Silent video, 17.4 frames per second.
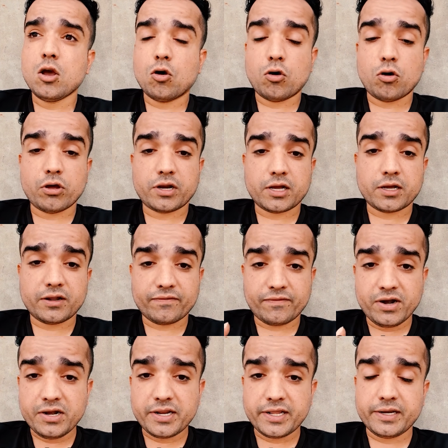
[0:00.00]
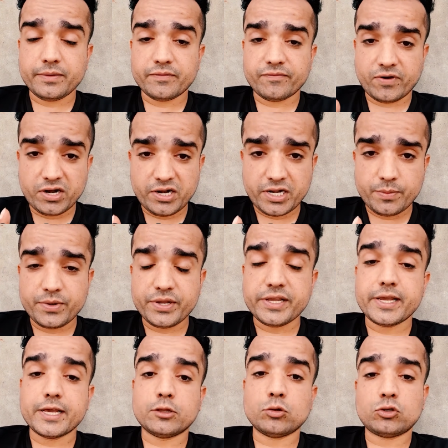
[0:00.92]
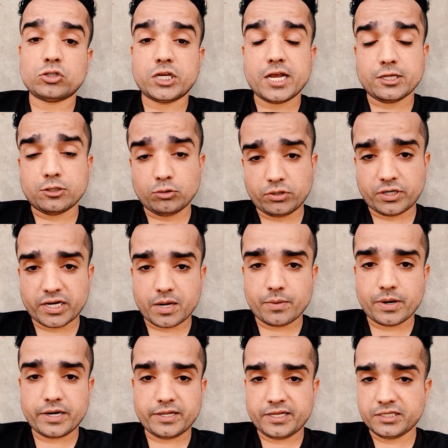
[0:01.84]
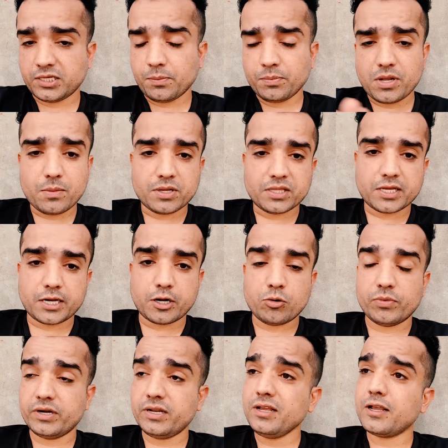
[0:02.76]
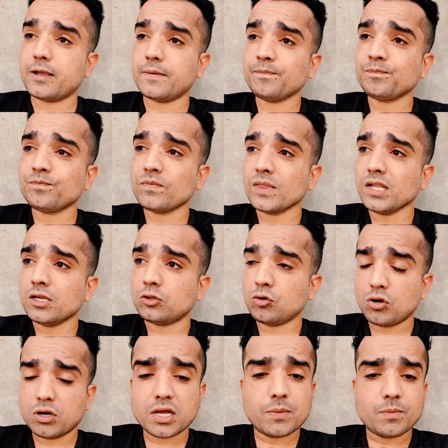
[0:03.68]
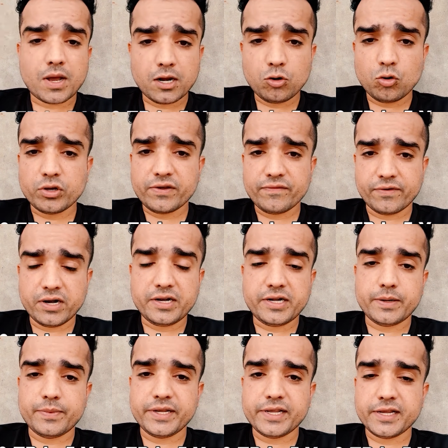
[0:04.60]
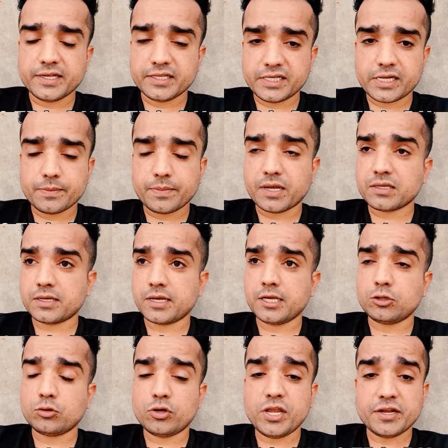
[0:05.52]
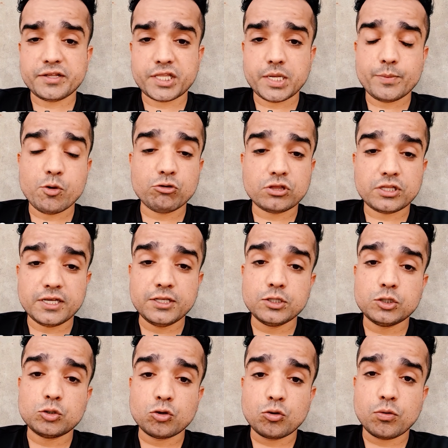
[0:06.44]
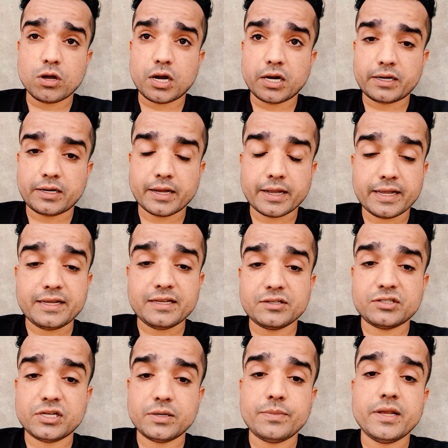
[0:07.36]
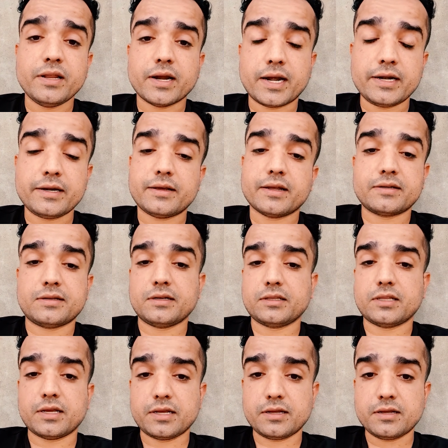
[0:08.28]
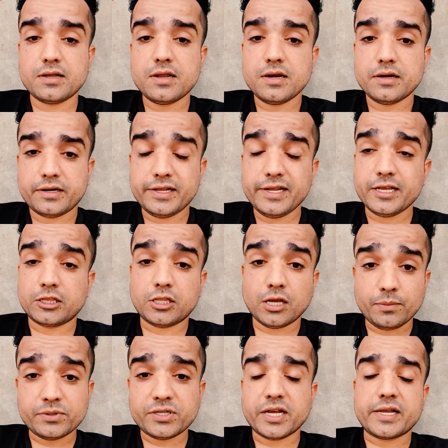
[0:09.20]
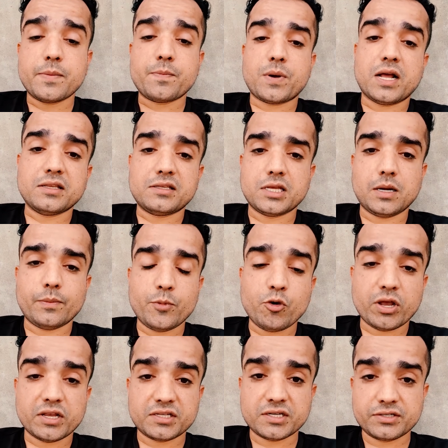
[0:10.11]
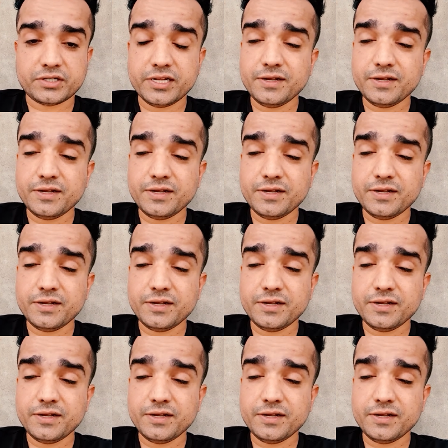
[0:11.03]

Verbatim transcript: और अगर वन टे वन टी की है तो छः सौ टेराबाइट ये सबका बता रहा हूँ मैं ठीक है तो अगर मान लो कि वन टी की किसी के पास है तो एक दिन में वो तीन सौ राइड कर सकता है ठीक है तब जाके पाँच साल में वो एस